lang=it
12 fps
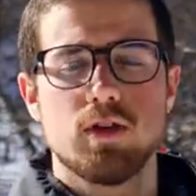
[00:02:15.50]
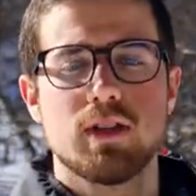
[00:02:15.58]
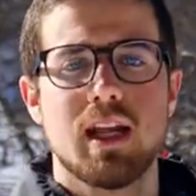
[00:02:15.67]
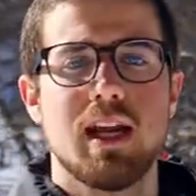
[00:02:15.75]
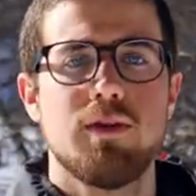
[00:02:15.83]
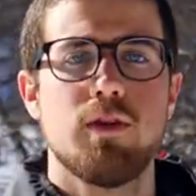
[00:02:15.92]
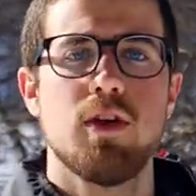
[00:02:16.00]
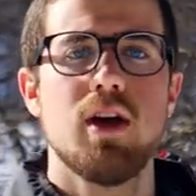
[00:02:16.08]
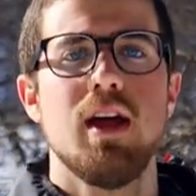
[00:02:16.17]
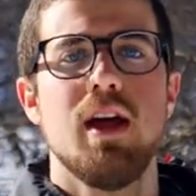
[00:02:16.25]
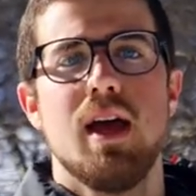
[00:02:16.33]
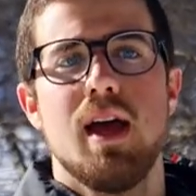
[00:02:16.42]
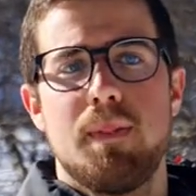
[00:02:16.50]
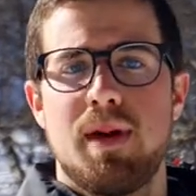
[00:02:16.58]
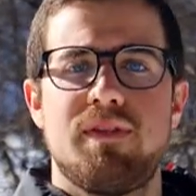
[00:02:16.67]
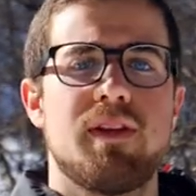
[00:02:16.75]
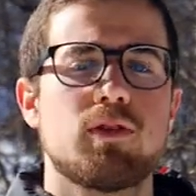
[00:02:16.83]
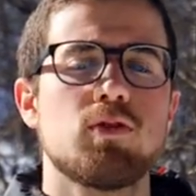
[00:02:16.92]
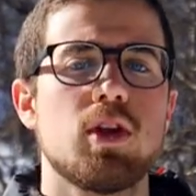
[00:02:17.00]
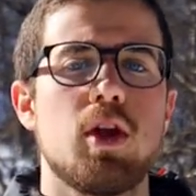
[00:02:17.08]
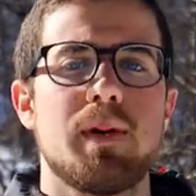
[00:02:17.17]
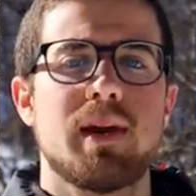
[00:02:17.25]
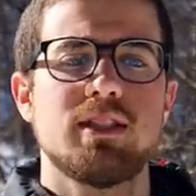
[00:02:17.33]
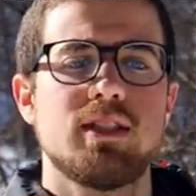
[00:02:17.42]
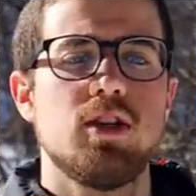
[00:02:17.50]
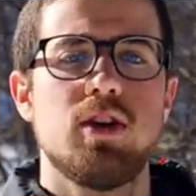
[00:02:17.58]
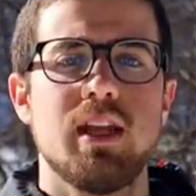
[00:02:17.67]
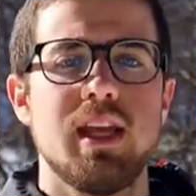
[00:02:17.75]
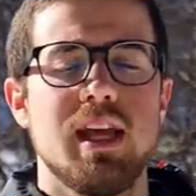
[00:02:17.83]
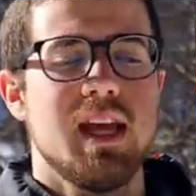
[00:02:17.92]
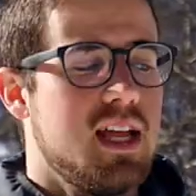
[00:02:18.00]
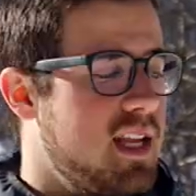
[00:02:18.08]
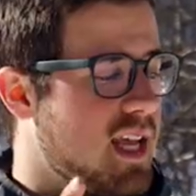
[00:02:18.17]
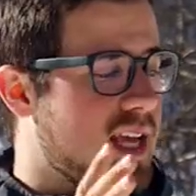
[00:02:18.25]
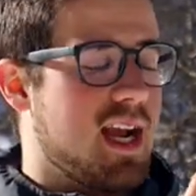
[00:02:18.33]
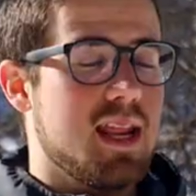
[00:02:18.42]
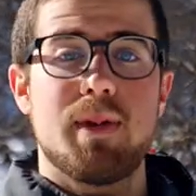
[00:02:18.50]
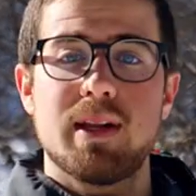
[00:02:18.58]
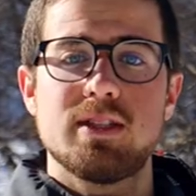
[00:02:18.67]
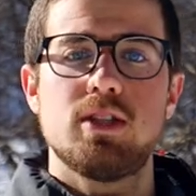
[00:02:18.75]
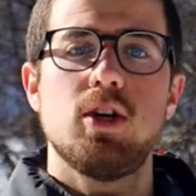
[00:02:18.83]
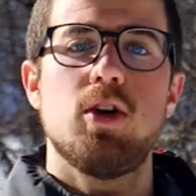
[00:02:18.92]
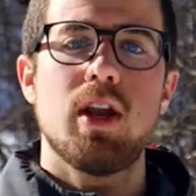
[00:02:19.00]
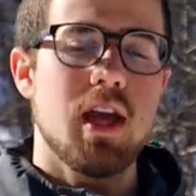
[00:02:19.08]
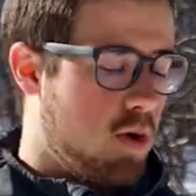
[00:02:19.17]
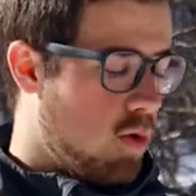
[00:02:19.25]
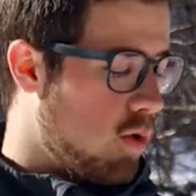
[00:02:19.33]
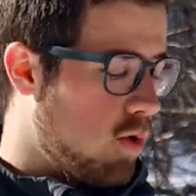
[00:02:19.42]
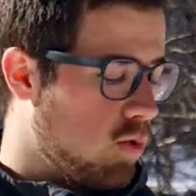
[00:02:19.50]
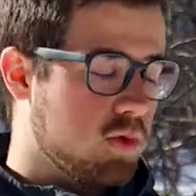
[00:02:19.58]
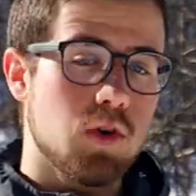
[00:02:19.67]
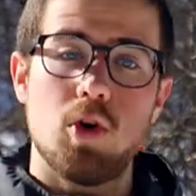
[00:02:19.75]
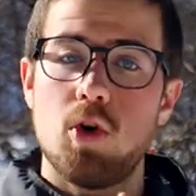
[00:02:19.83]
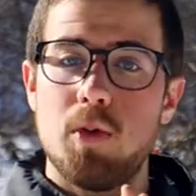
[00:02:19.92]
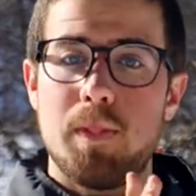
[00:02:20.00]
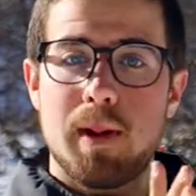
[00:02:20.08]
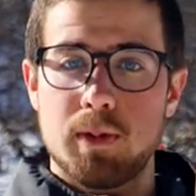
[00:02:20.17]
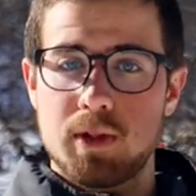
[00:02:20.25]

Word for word: col telefono per fare tutte le operazioni di calibrazione o, o per